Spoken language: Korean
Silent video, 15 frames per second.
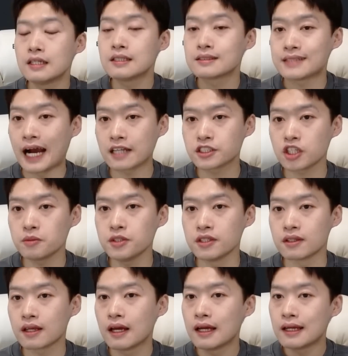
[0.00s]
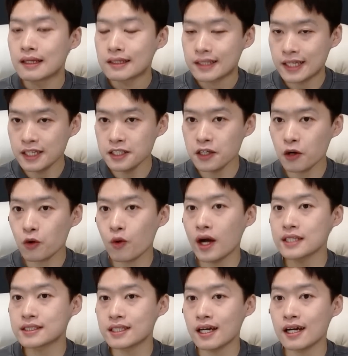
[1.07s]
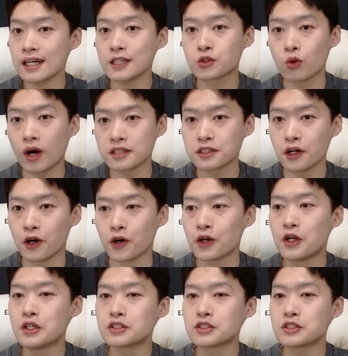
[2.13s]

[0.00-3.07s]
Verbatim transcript: 장점은 킥력과 시야가 좋아서